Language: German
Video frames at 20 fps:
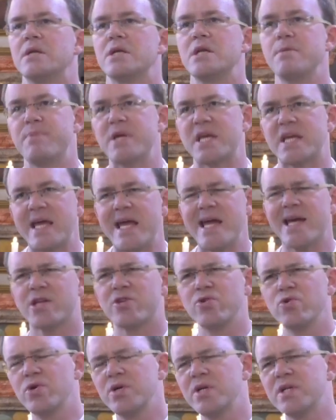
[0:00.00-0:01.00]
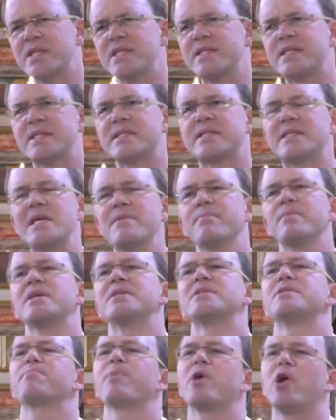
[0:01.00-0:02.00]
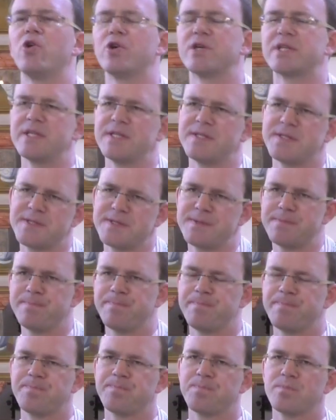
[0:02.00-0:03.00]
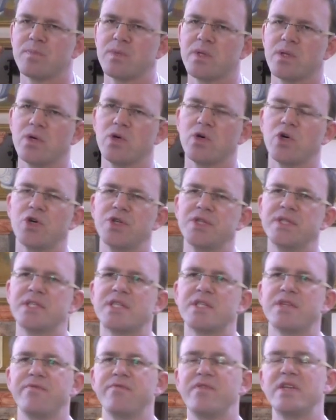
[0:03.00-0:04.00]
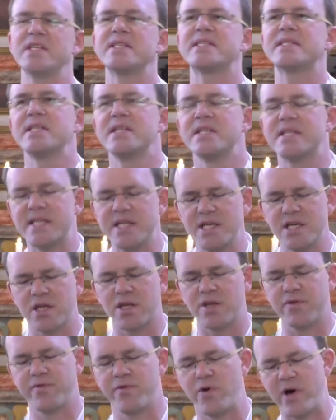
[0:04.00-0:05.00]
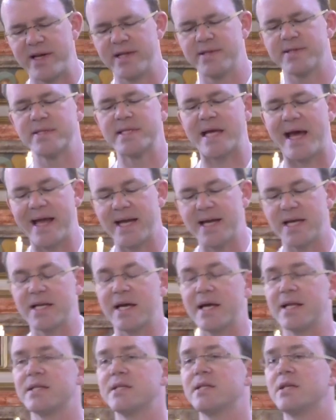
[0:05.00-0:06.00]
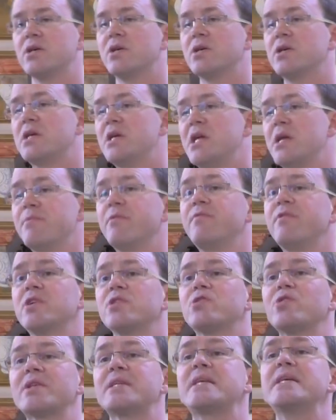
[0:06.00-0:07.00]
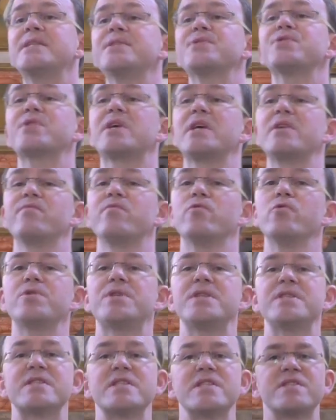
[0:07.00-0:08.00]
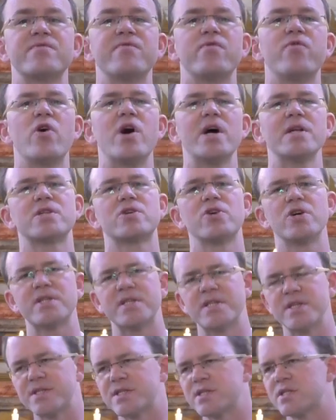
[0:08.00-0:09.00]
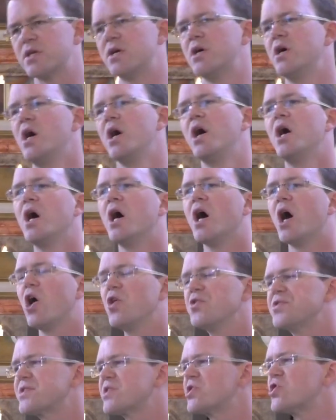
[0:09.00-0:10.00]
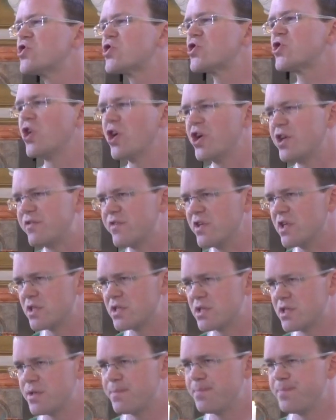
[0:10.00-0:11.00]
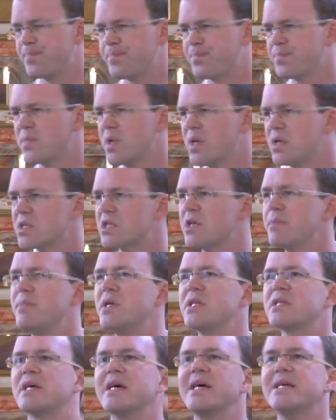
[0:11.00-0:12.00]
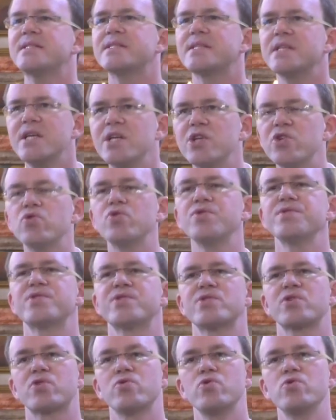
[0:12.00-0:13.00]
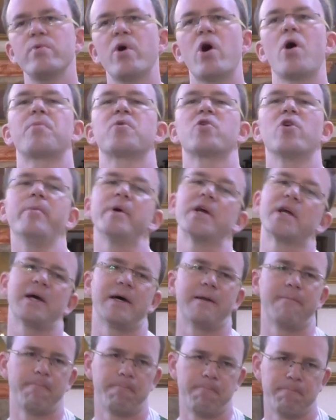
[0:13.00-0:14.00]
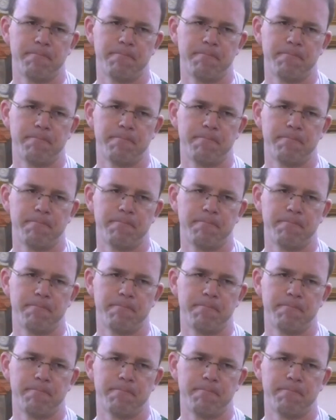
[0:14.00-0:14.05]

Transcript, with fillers: Die Begegnung dieses Seemanns braucht es. Und wir sind hier gefordert und eingeladen, immer wieder dorthin zu gehen, wo dieses Wort Gottes ausgestreut wird, damit es in uns überhaupt kommen kann